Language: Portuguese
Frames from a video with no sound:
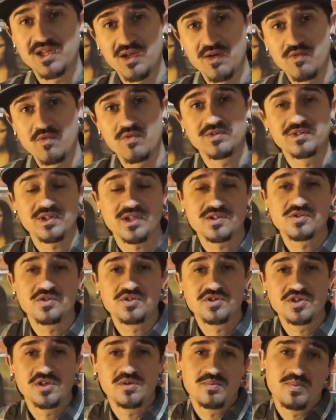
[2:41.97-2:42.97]
que eu vou estar tá
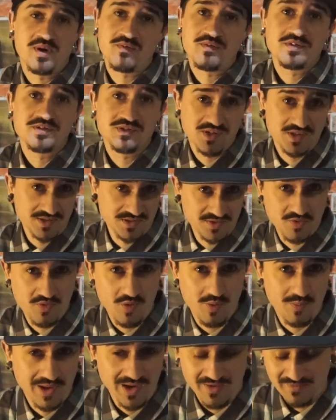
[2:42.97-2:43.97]
para vocês e
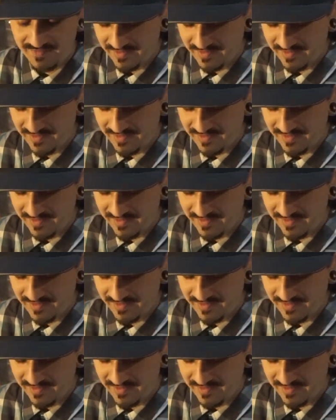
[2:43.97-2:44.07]
como ela